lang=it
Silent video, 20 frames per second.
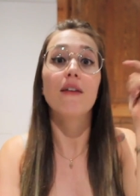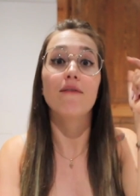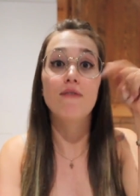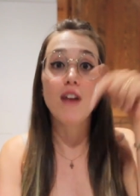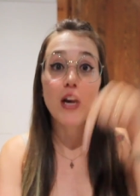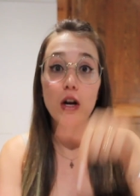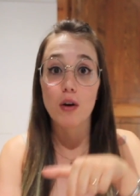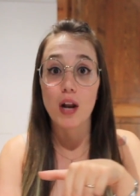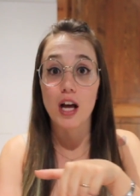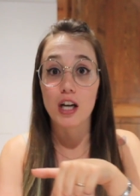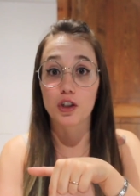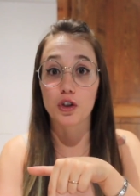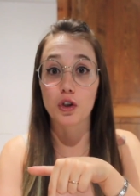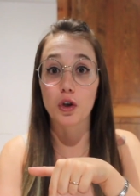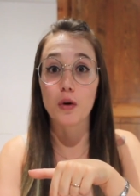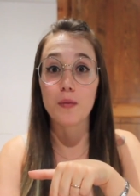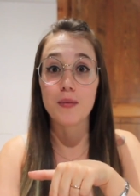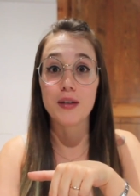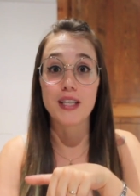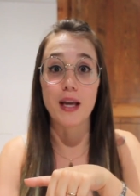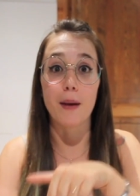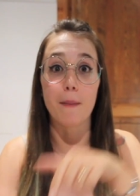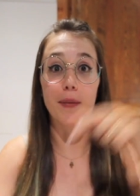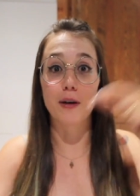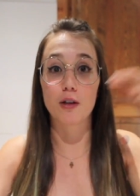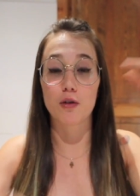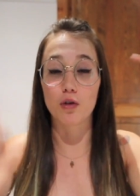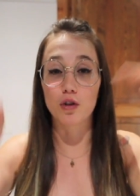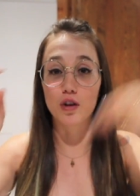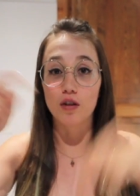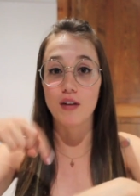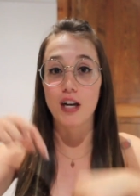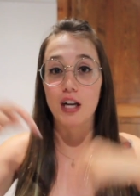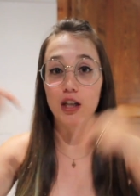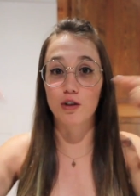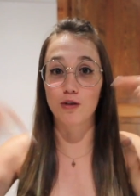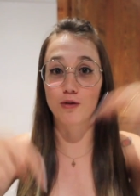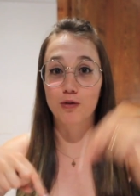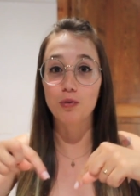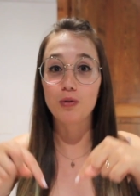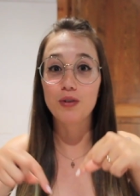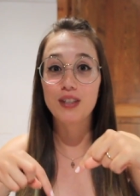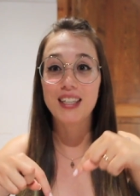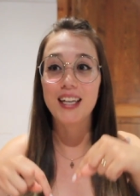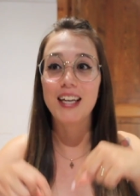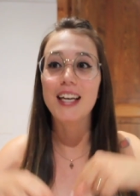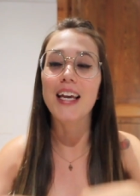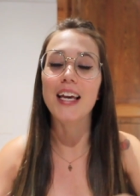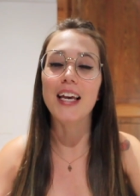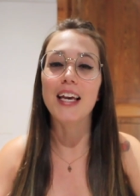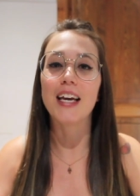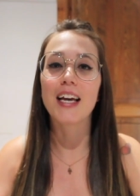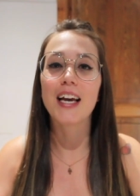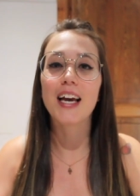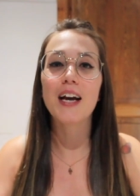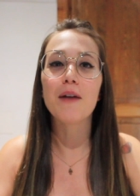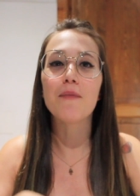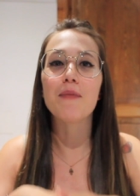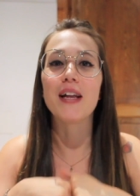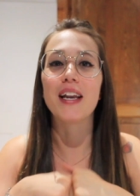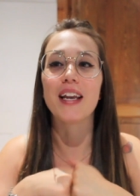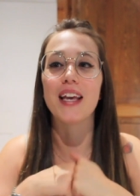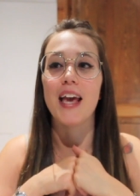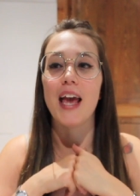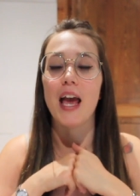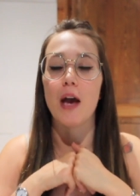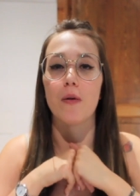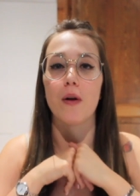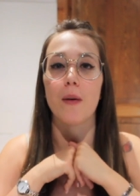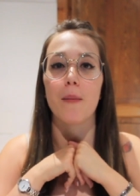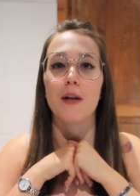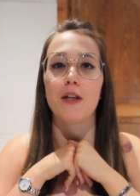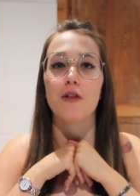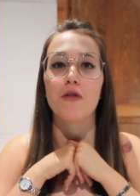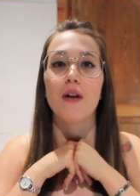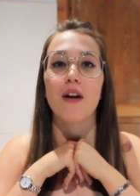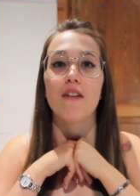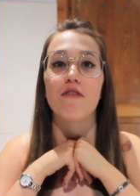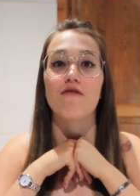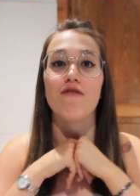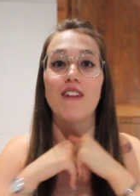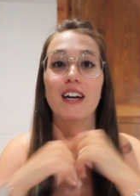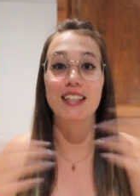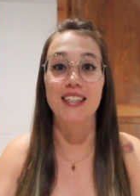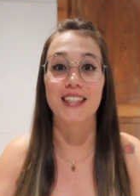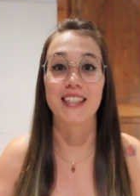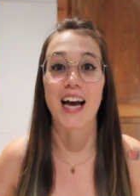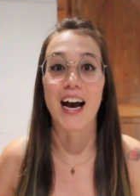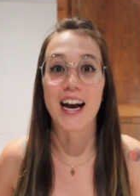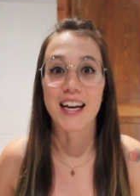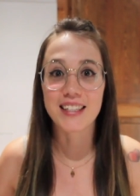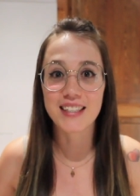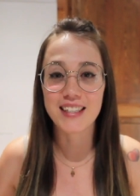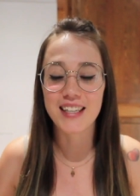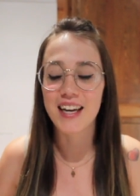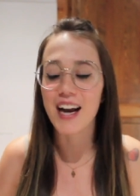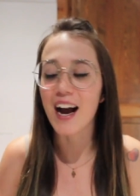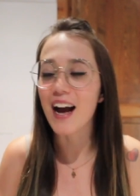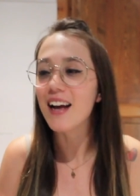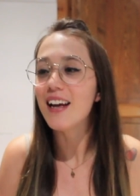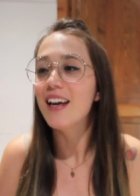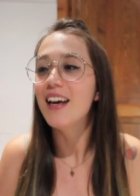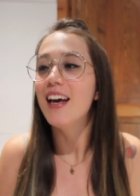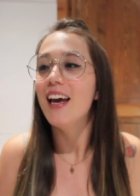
Ve lo lascio come sempre sotto, vi lascio tutti i link perché è una persona fantastica